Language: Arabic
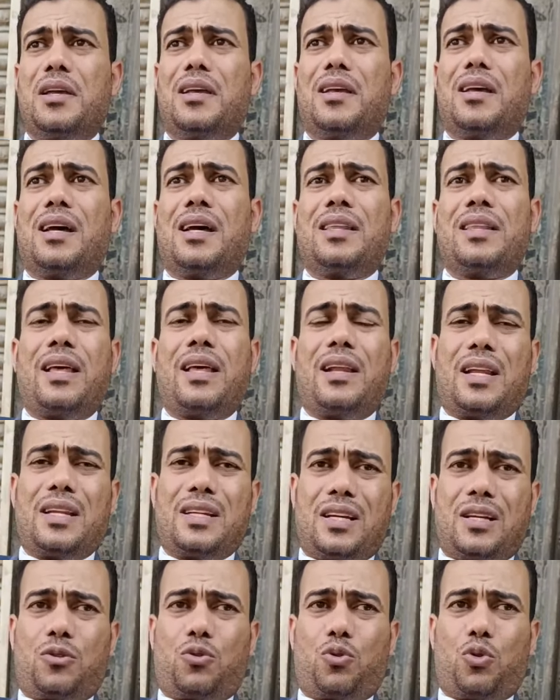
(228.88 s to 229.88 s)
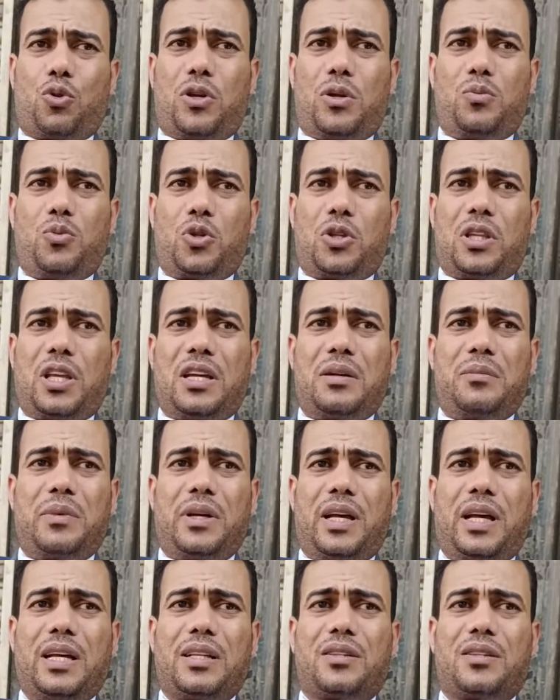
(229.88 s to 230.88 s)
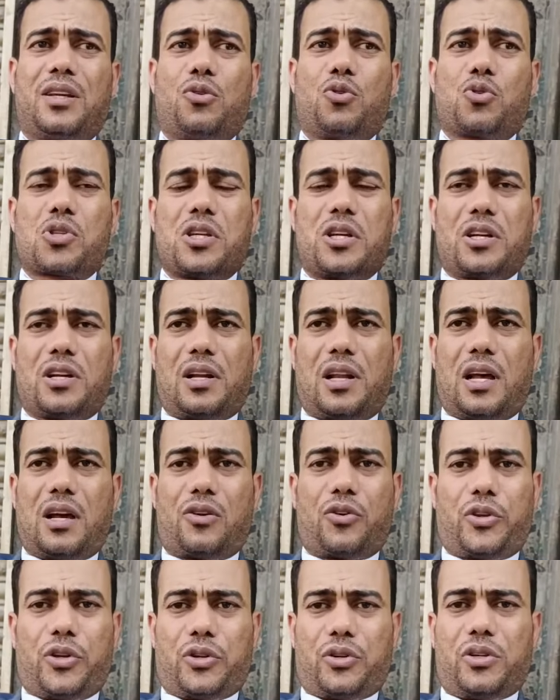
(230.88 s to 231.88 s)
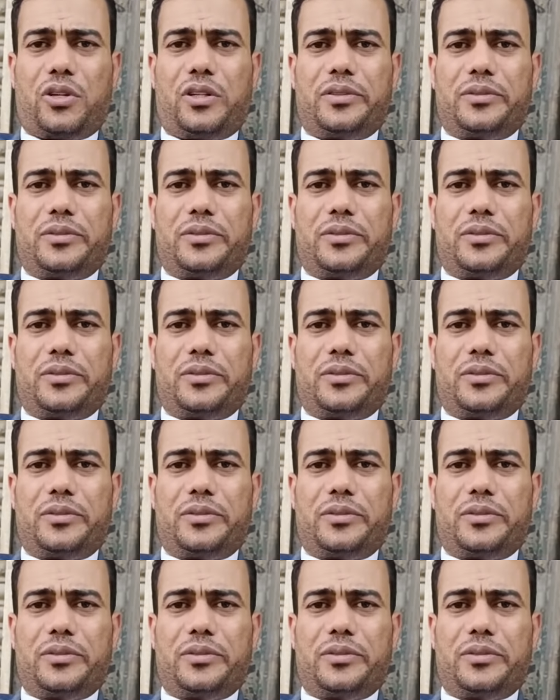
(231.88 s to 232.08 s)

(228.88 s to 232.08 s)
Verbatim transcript: انا لن اترك المتهمه حتى اظهر الحقيقه